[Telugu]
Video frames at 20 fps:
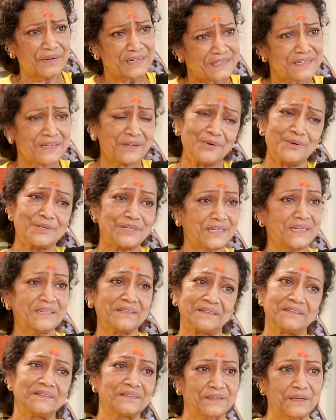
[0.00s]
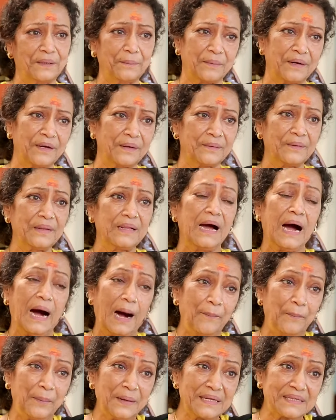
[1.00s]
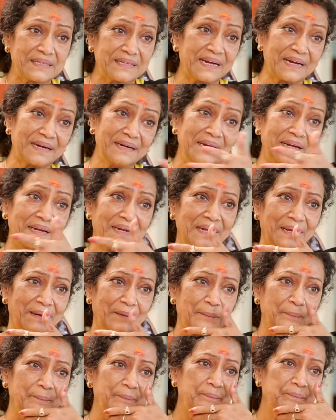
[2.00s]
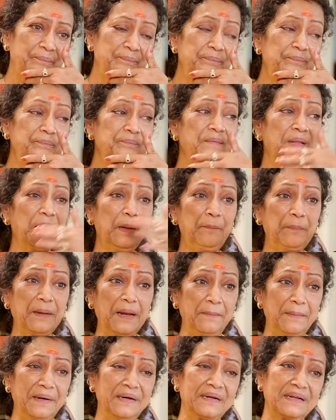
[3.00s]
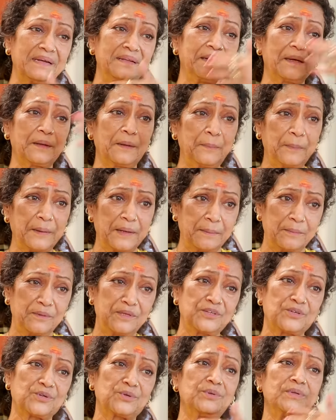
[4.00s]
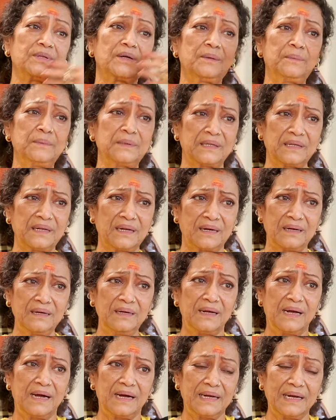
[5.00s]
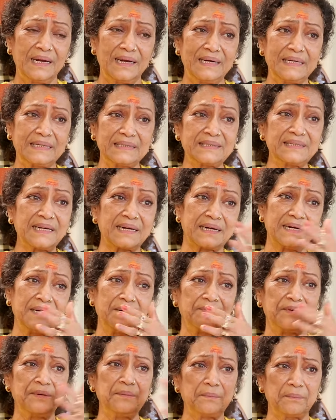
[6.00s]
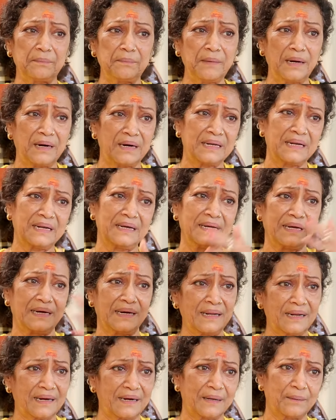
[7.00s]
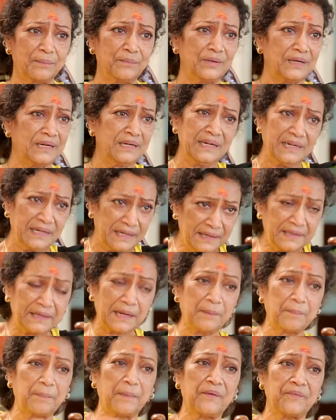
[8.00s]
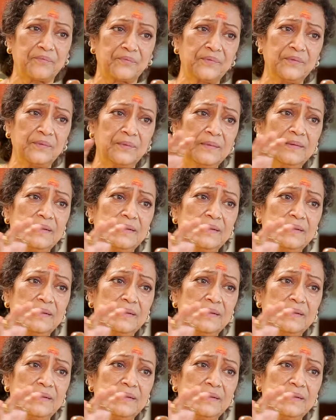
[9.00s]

వరుసగా వచ్చేసింది సినిమాలు అప్పుడే సెకండ్ ఇన్నింగ్ ఈ ప్రేమంటే ఇదేరా ప్రేమించుకుందాం ఇదిరా ఇలాంటి సెకండ్ మా అన్నయ్య రణం ఇది ఈ టైప్ ఆఫ్